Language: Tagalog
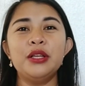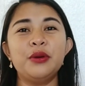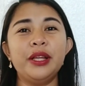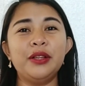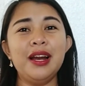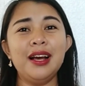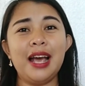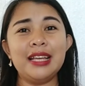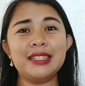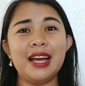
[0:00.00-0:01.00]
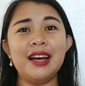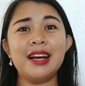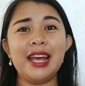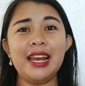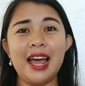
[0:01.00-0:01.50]
So, ito lang guys
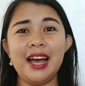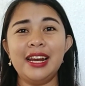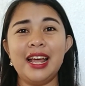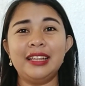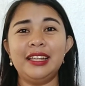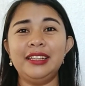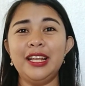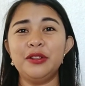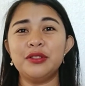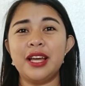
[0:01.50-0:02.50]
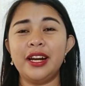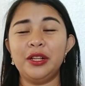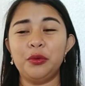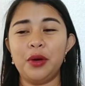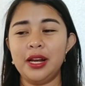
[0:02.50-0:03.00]
ang kailangan natin dito sa
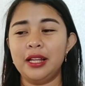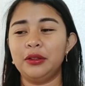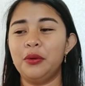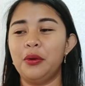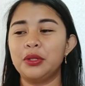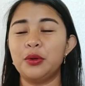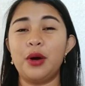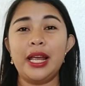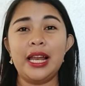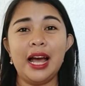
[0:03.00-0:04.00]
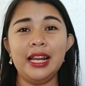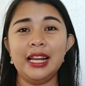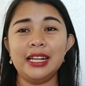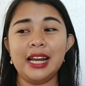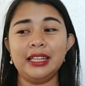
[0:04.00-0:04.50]
ritual na to. So,
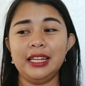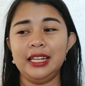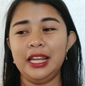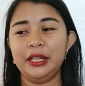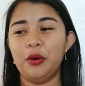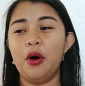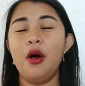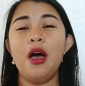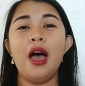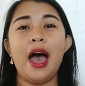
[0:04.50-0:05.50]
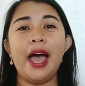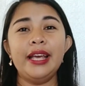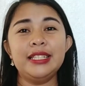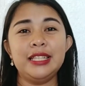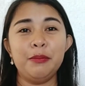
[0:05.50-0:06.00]
kailangan lang natin dito
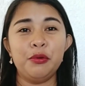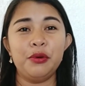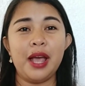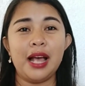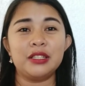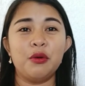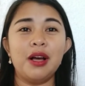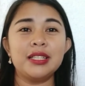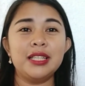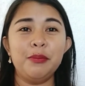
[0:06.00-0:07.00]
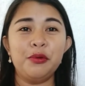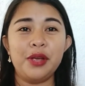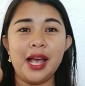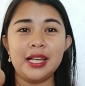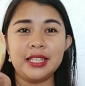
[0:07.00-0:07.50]
ay sibuyas. So, ang
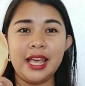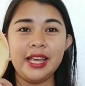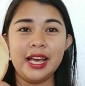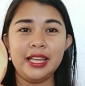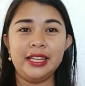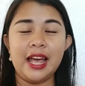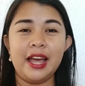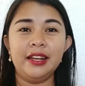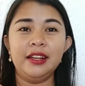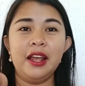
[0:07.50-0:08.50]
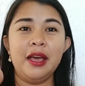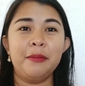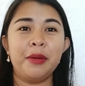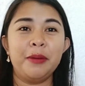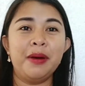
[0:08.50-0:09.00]
sibuyas ay ganyan.
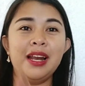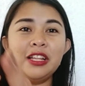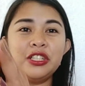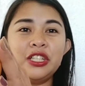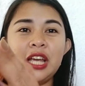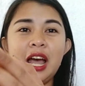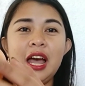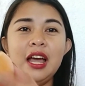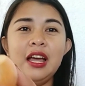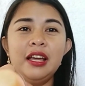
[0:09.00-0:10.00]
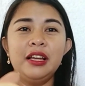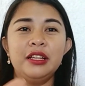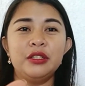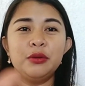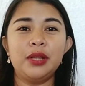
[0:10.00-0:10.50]
May balat siya.
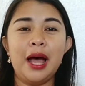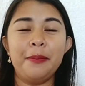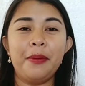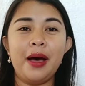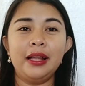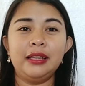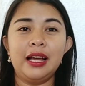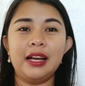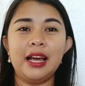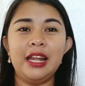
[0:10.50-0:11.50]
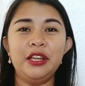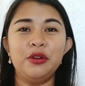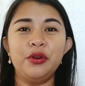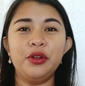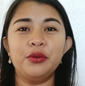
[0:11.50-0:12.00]
So, dapat tanggalin
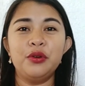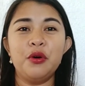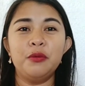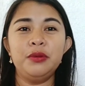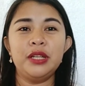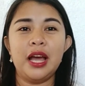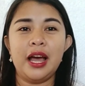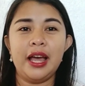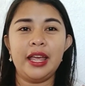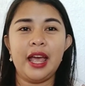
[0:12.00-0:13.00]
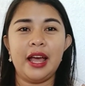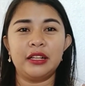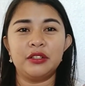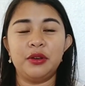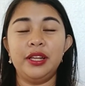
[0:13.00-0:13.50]
nyo yung loob niya.
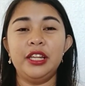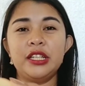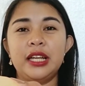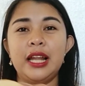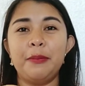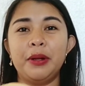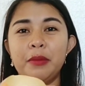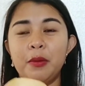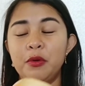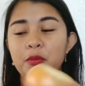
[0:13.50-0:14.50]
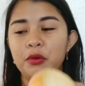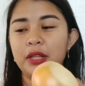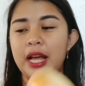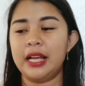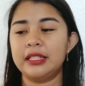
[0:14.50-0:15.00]
Ayan. So, hindi siya dapat
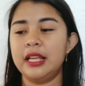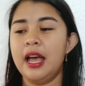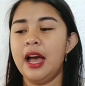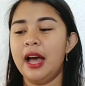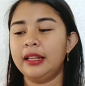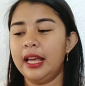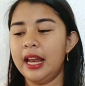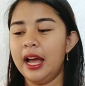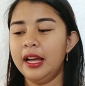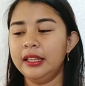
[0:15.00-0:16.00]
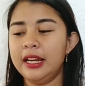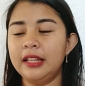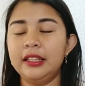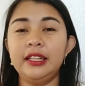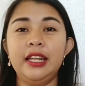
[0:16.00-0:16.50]
mabubutas. At kailangan din
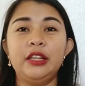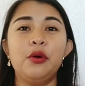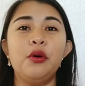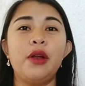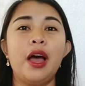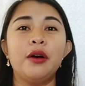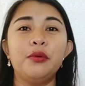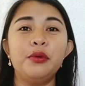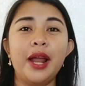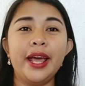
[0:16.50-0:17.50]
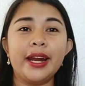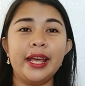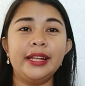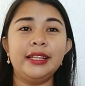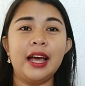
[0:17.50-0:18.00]
natin dito ng kulay
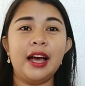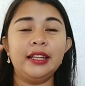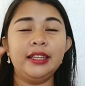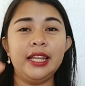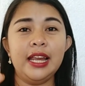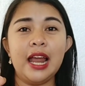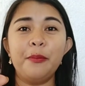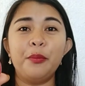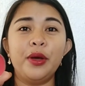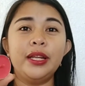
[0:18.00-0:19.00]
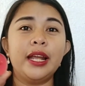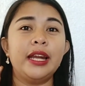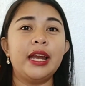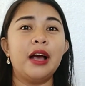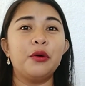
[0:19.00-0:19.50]
red na kandila. Pwede
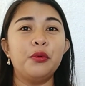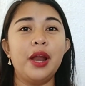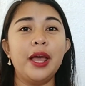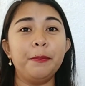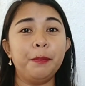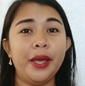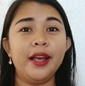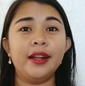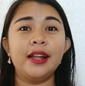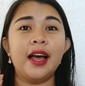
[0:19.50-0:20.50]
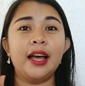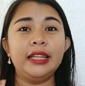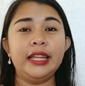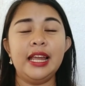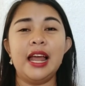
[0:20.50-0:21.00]
rin ang kulay pink na
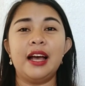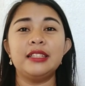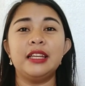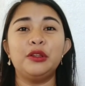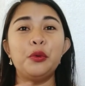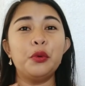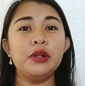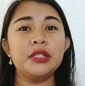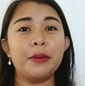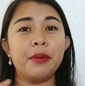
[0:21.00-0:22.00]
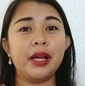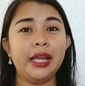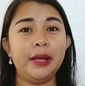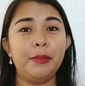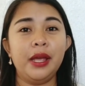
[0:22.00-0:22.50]
kandila kasi tungkol sa
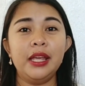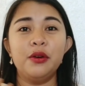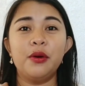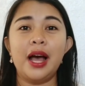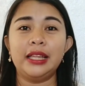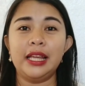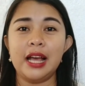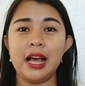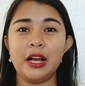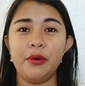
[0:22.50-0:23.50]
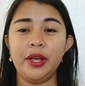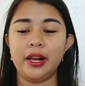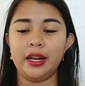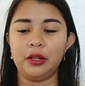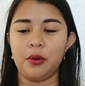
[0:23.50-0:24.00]
pag-ibig yung ating
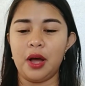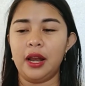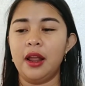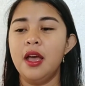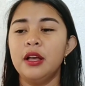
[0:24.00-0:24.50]
gagawing ritual.